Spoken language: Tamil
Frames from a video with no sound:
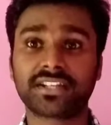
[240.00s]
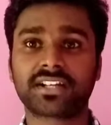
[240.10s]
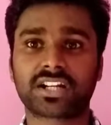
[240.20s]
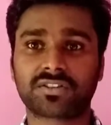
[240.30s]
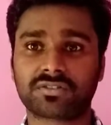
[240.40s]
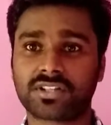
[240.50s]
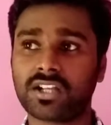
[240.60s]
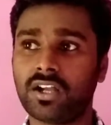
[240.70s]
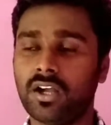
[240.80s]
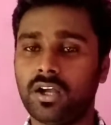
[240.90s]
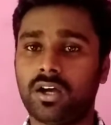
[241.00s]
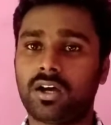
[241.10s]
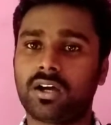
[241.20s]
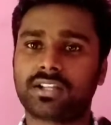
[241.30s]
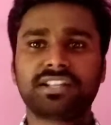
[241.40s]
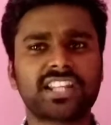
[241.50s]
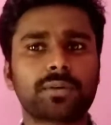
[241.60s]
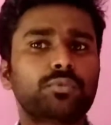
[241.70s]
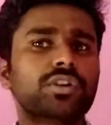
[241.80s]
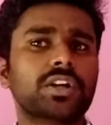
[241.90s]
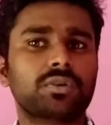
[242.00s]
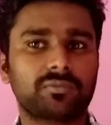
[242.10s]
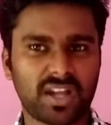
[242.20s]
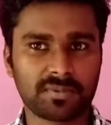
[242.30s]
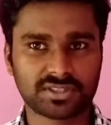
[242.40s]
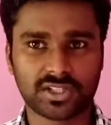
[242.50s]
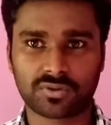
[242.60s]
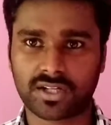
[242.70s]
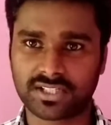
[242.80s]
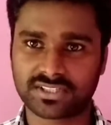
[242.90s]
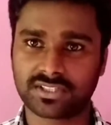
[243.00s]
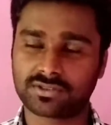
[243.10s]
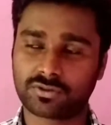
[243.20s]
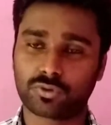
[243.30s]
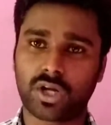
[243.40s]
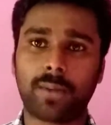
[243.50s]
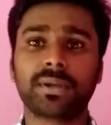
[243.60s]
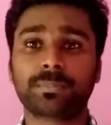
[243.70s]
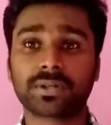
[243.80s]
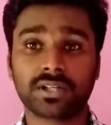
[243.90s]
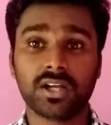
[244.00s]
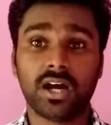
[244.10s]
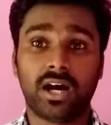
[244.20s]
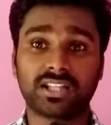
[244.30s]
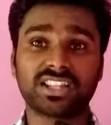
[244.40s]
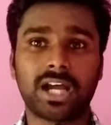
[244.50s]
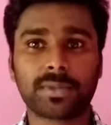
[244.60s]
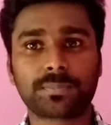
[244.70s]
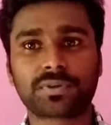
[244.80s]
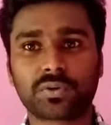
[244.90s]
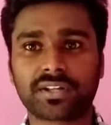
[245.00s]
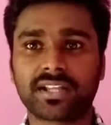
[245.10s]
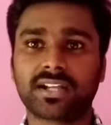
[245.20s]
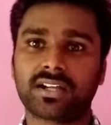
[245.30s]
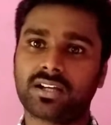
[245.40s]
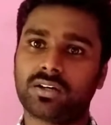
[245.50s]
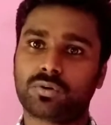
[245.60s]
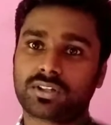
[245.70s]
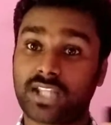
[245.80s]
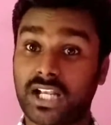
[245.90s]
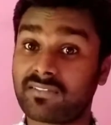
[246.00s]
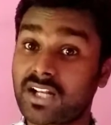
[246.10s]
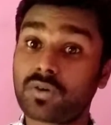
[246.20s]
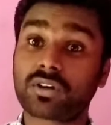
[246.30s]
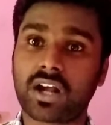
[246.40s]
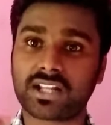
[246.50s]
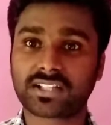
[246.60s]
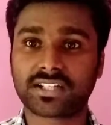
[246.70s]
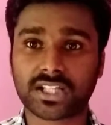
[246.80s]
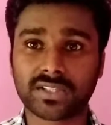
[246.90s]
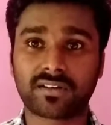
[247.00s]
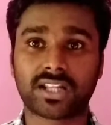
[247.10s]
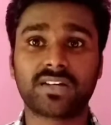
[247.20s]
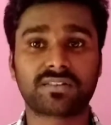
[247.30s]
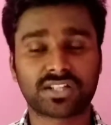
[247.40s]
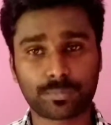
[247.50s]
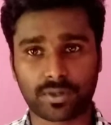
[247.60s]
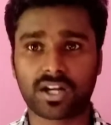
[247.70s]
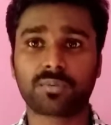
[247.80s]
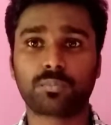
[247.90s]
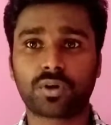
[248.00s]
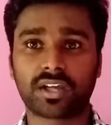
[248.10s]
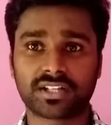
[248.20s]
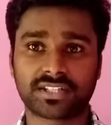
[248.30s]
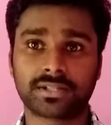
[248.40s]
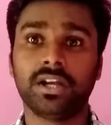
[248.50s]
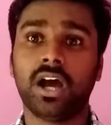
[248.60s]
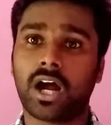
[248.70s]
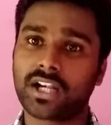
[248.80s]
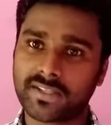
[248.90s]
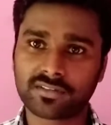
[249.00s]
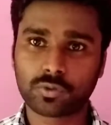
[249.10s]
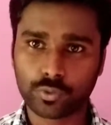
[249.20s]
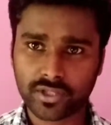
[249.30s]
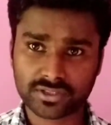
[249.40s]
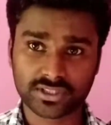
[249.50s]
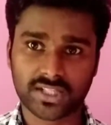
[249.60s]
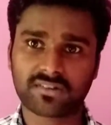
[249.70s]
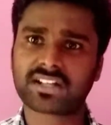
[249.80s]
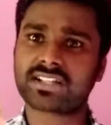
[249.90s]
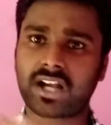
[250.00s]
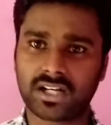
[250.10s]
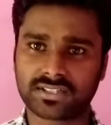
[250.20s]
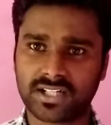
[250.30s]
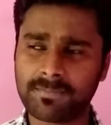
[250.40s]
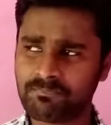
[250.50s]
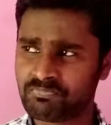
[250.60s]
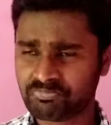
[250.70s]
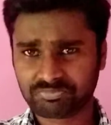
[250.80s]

ஜேஇன்றது e வந்துட்டு இந்தியா முழுக்க ஒரு ஃபேமஸான ஒரு கட்சி ஸோ ஒரு அமைப்பு அந்த அமைப்பினுடைய ஒரு தலைவராக ஒரு காலத்தில் இருந்தவர் தான் வந்துட்டு பிரணாப் முகர்ஜி அண்ட் இவர் குடியரசுத் தலைவராக இருந்த காலத்தில்